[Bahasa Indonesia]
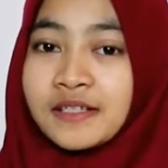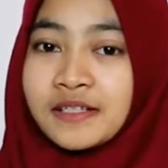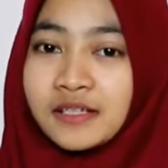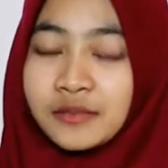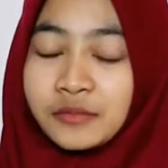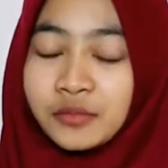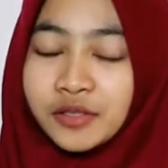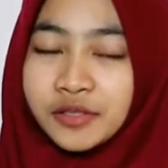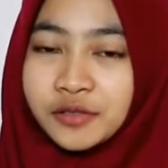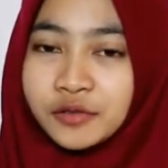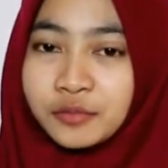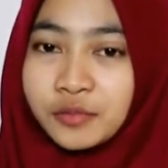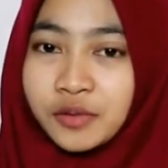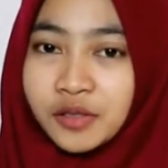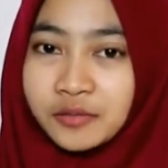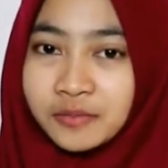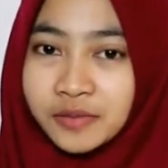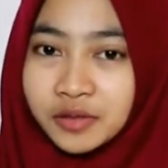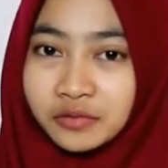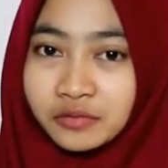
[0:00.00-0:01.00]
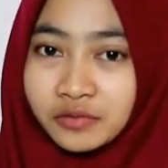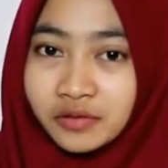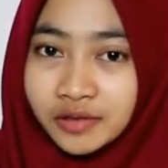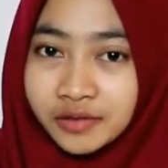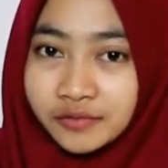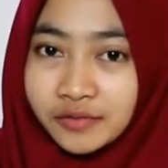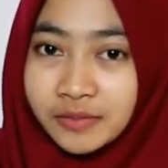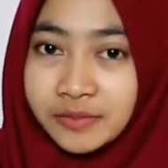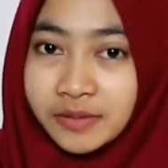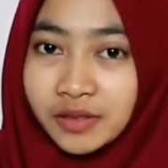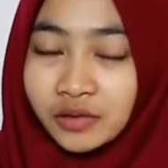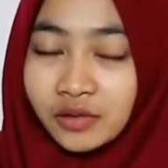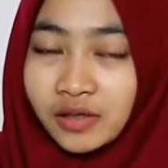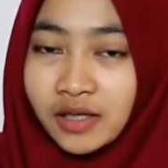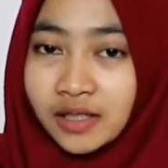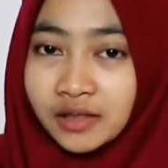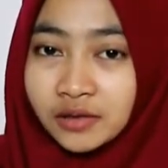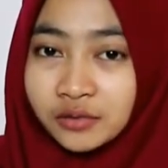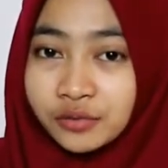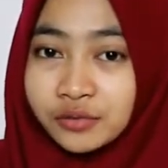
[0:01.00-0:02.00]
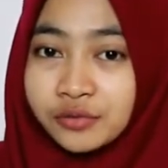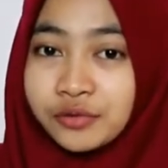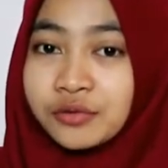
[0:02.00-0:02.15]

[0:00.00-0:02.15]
Assalamualaikum warahmatullahi wabarakatuh